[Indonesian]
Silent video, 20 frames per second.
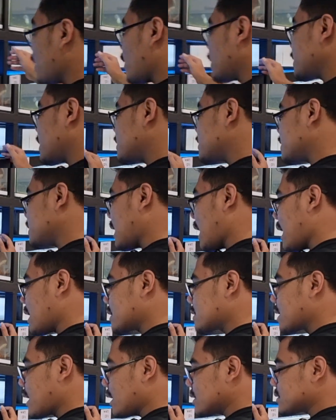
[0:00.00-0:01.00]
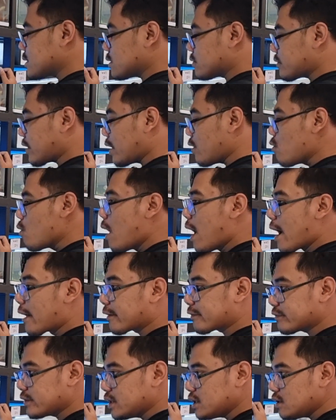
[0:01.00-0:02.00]
di bawahnya di sini ada
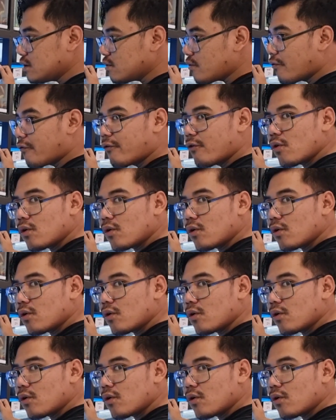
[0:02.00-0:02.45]
Stewarty